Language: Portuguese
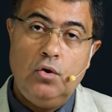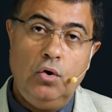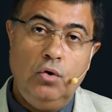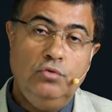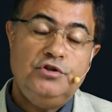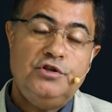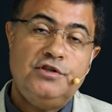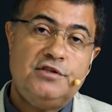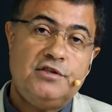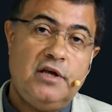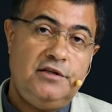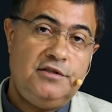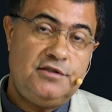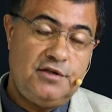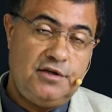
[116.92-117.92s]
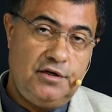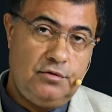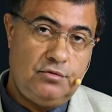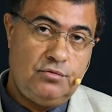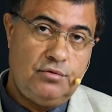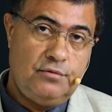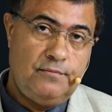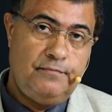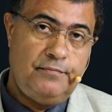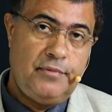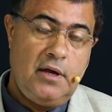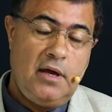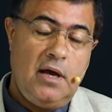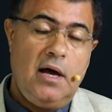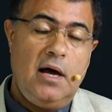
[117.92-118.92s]
onde está escrito:
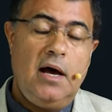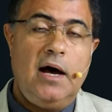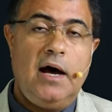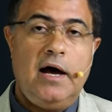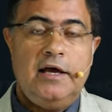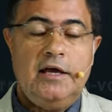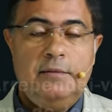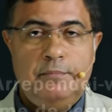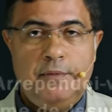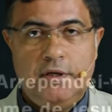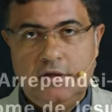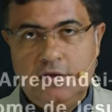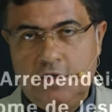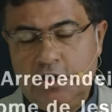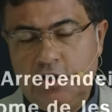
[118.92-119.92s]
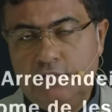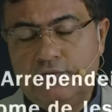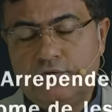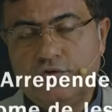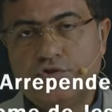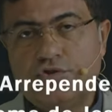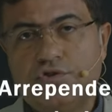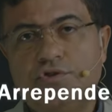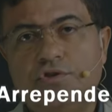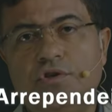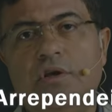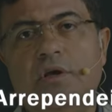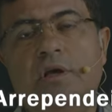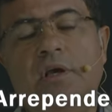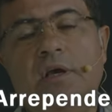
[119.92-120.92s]
Arrependei-vos
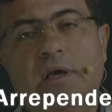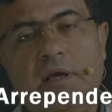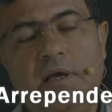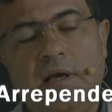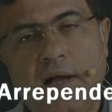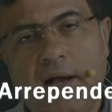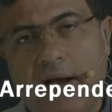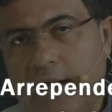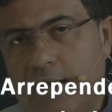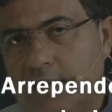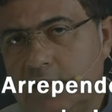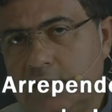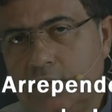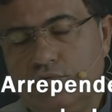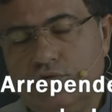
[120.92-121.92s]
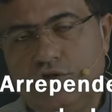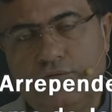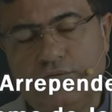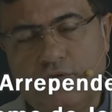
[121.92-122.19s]
e cada um de